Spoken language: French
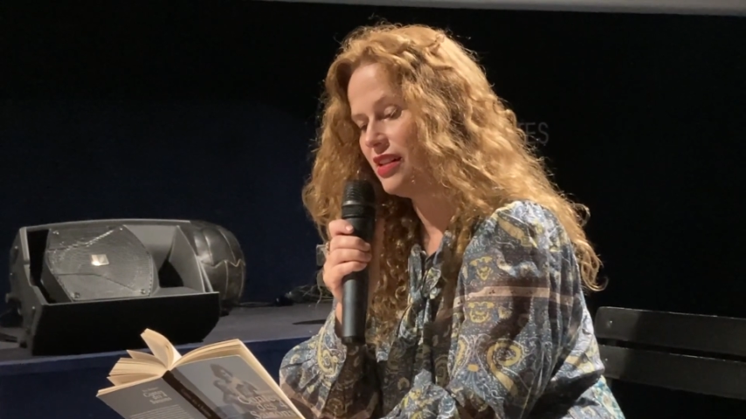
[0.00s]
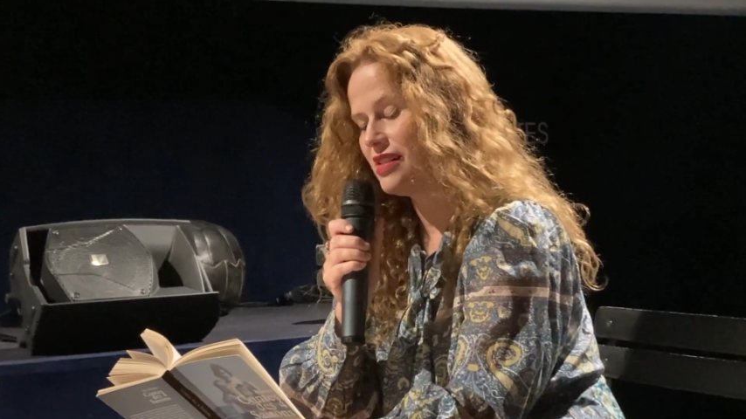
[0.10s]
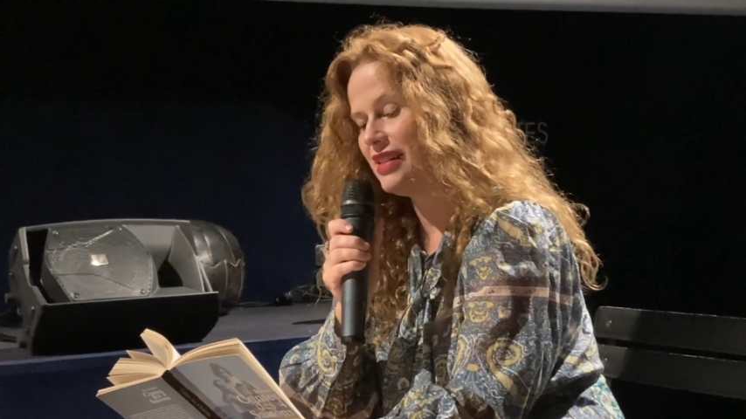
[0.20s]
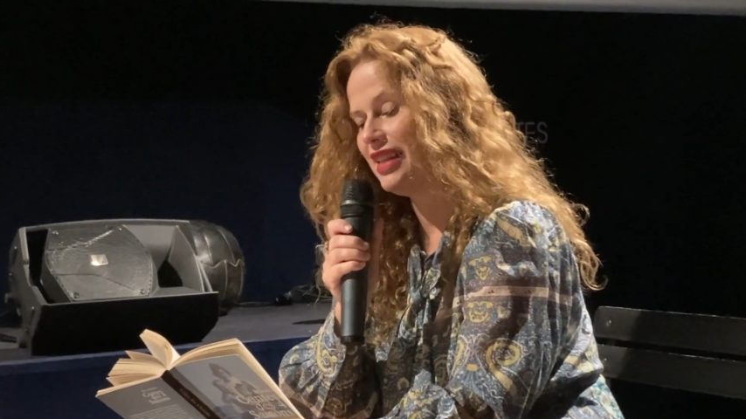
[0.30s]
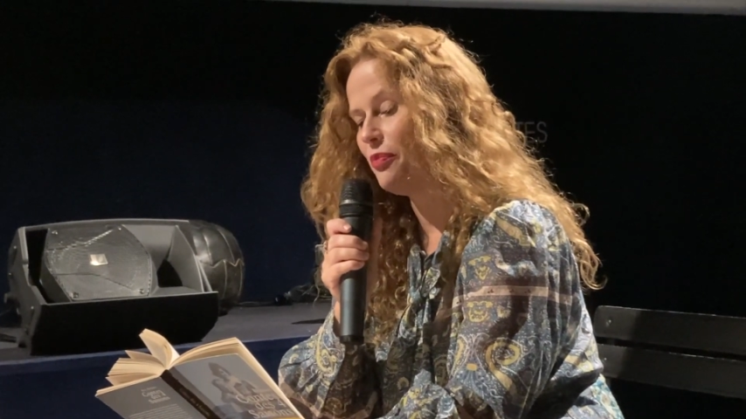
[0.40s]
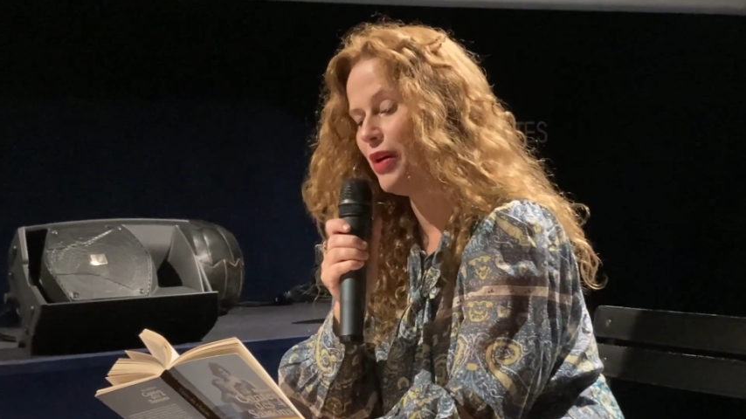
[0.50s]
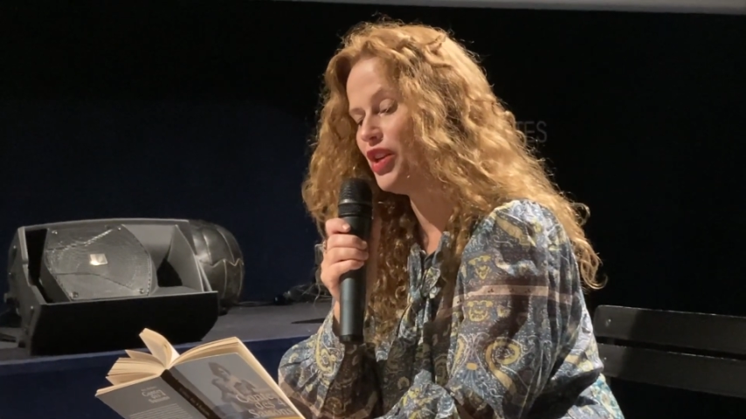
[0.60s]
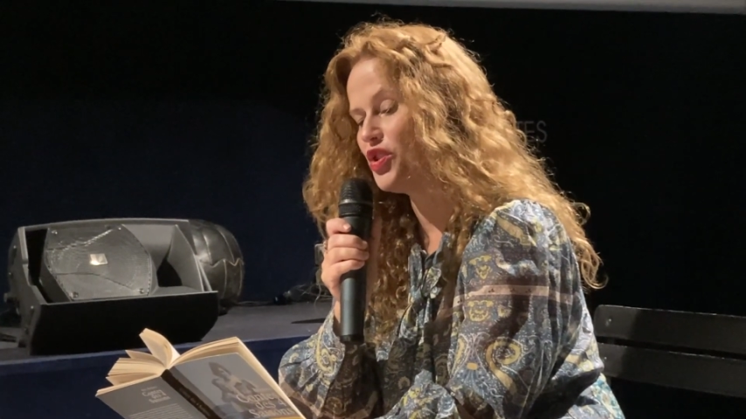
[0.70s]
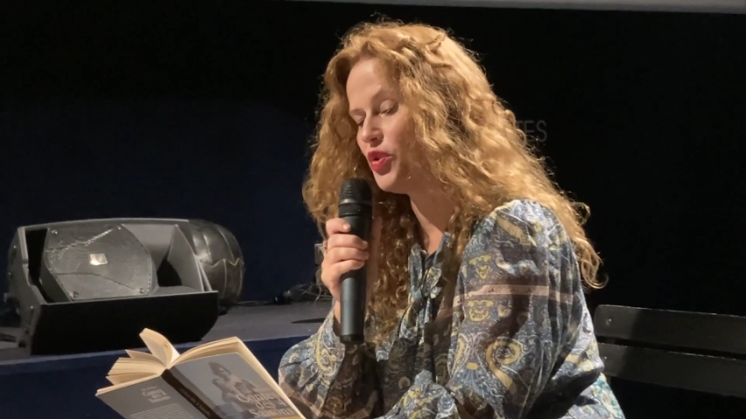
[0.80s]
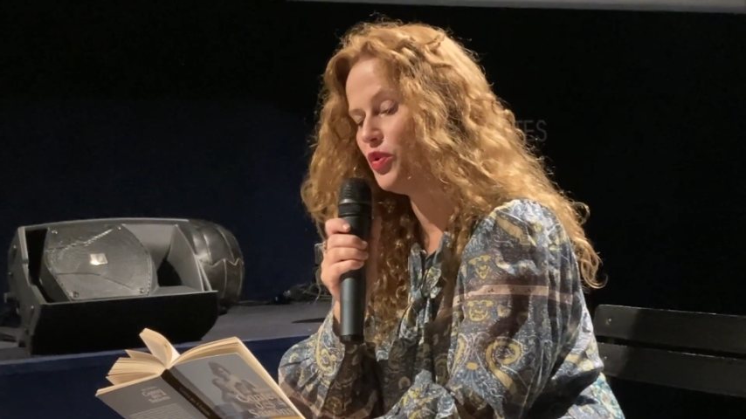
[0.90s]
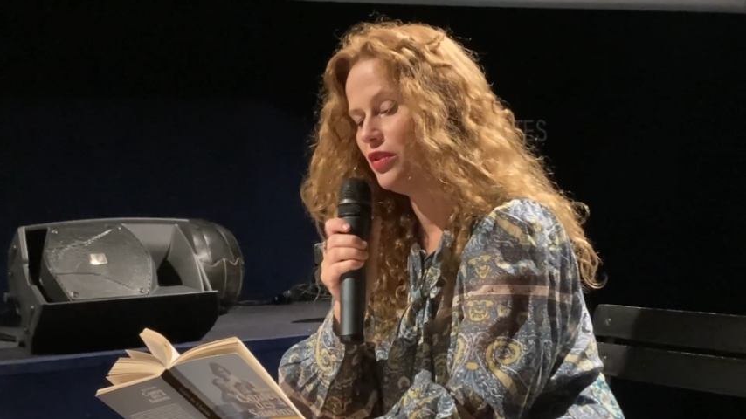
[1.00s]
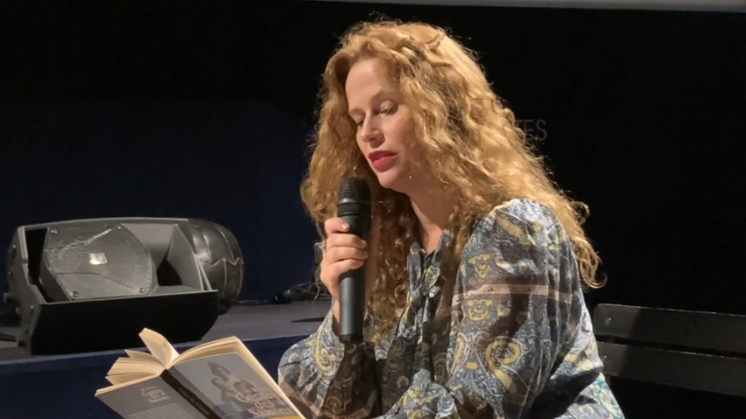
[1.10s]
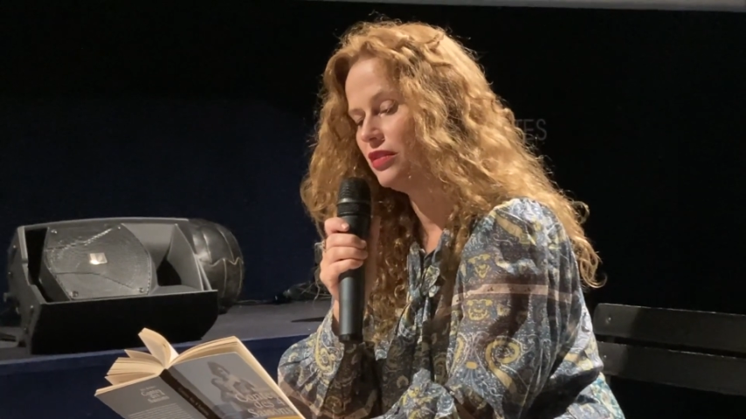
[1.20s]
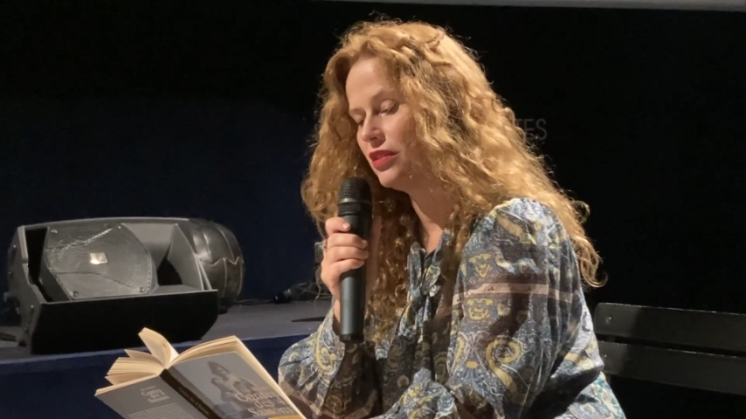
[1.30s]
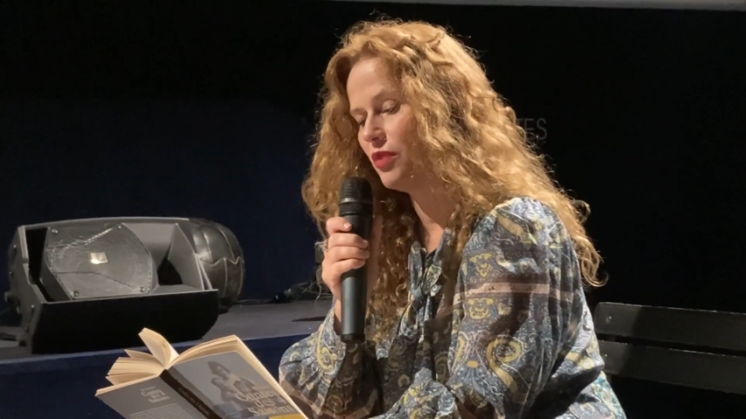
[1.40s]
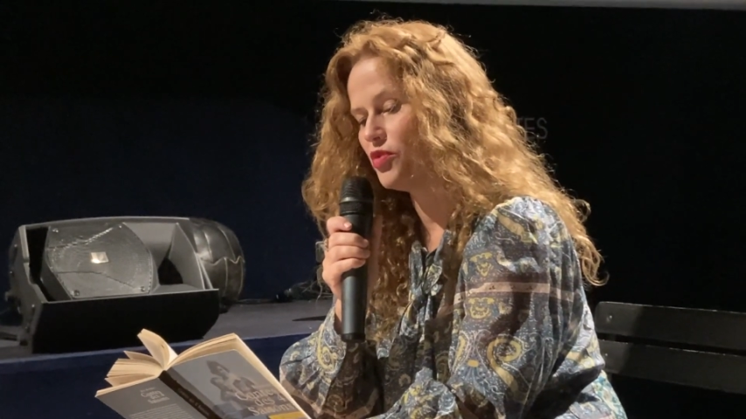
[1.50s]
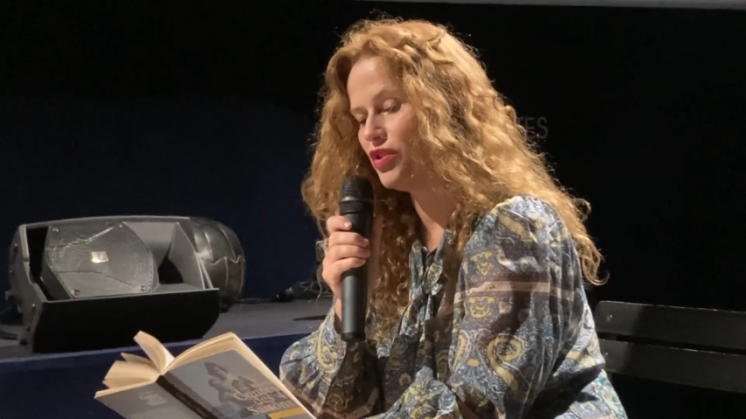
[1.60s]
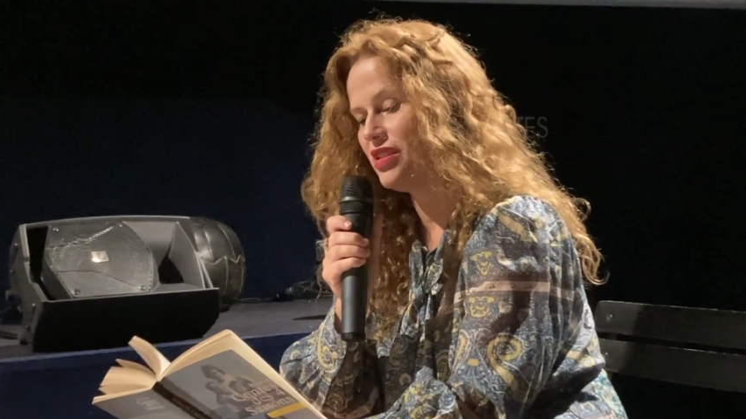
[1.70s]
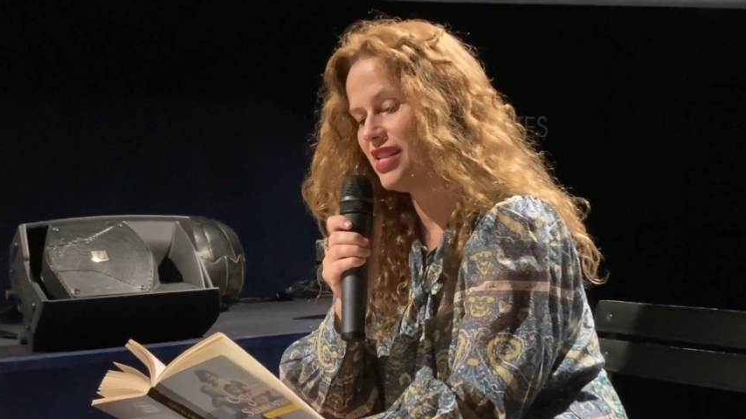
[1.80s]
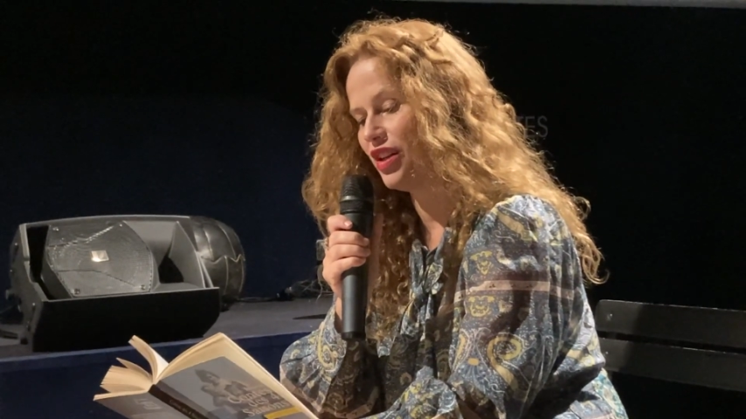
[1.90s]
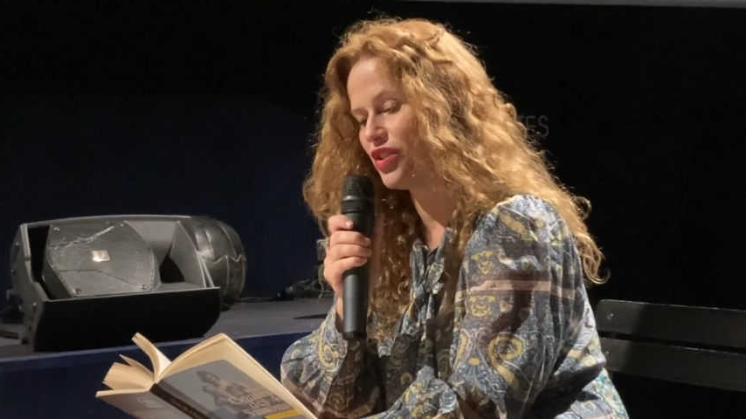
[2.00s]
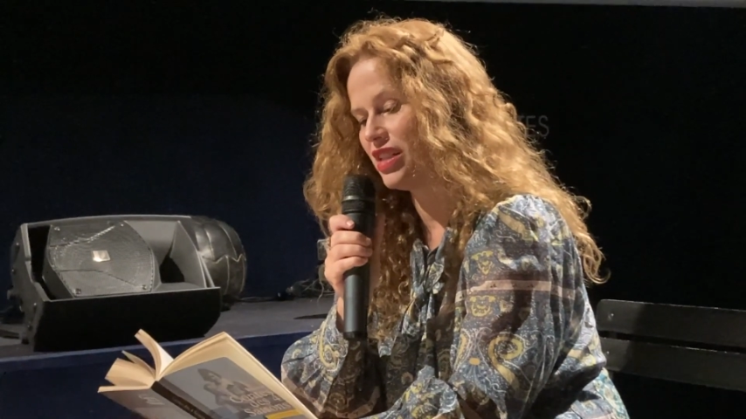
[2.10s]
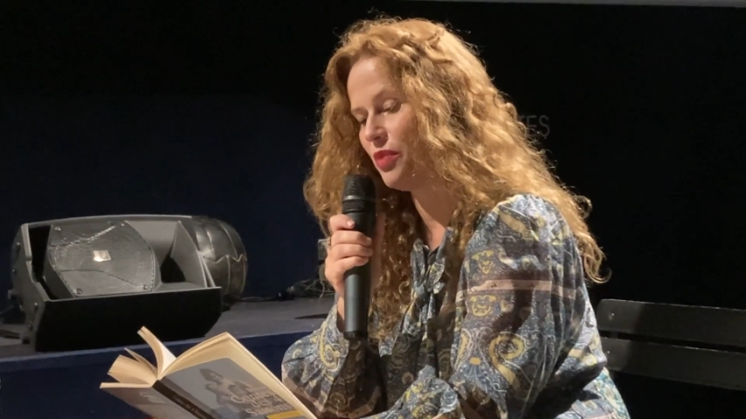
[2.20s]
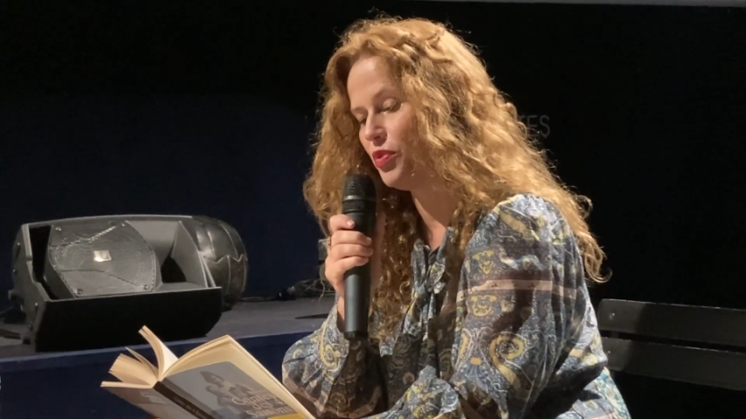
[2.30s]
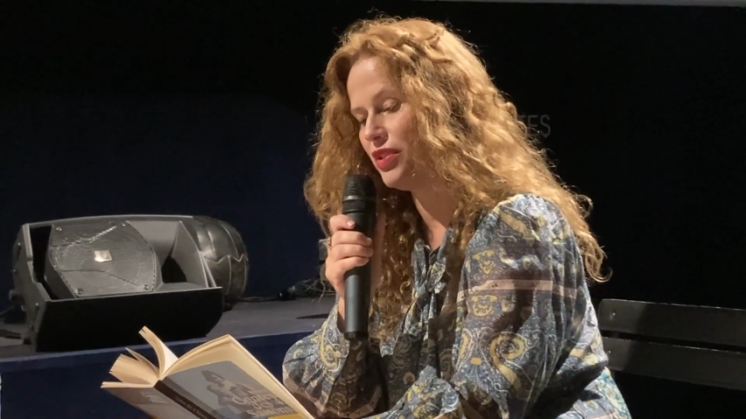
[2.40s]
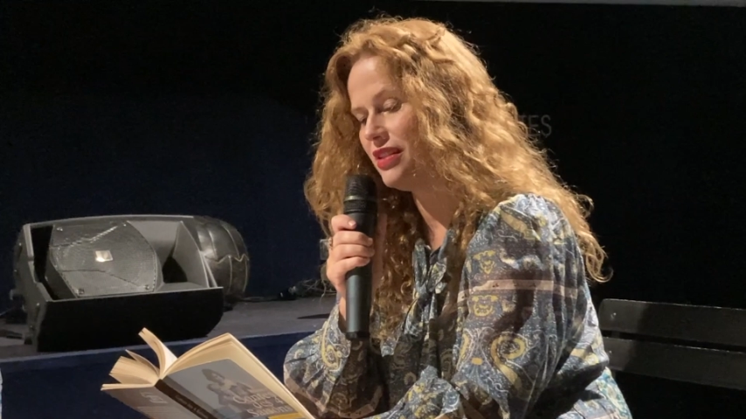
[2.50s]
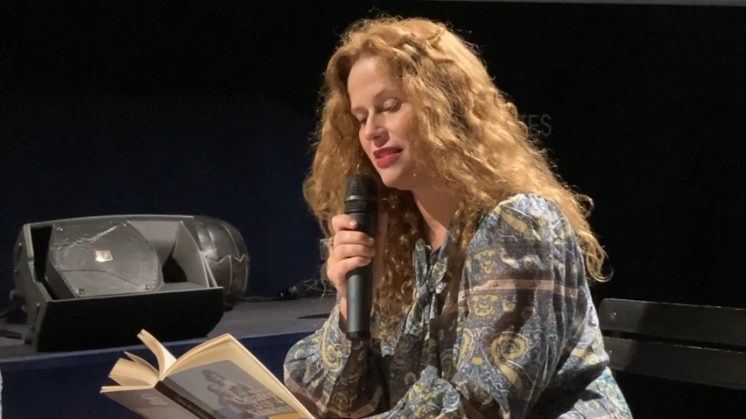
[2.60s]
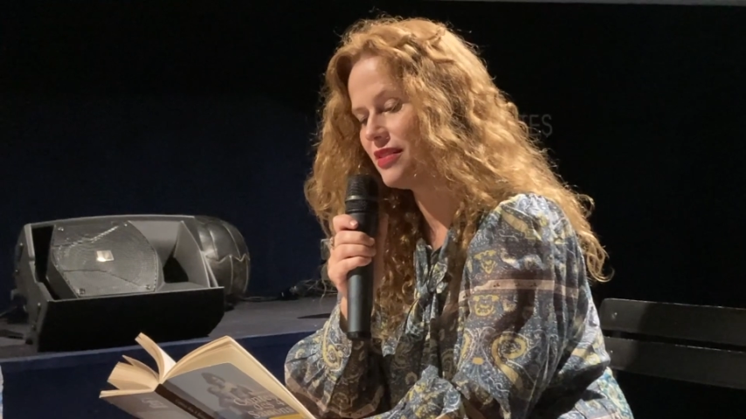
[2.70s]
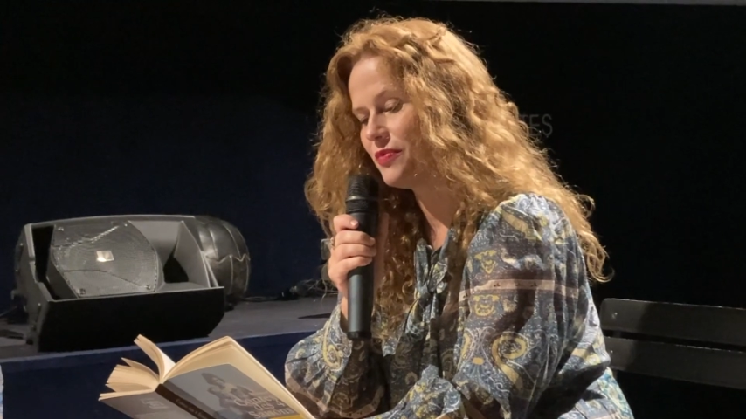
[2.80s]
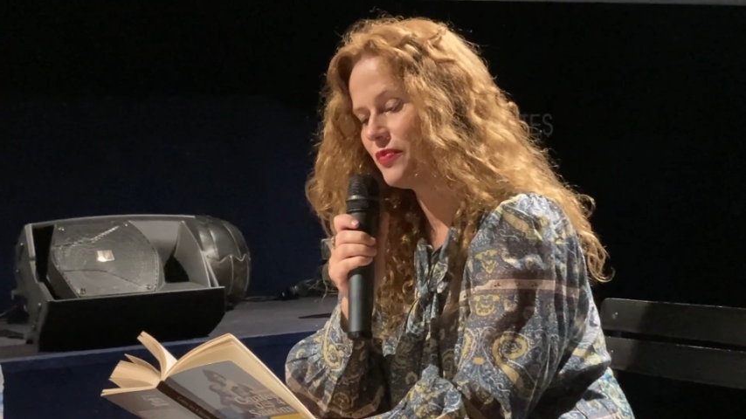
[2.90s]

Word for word: Ce n'était pas de jeu, comme je disais quand j'étais petite.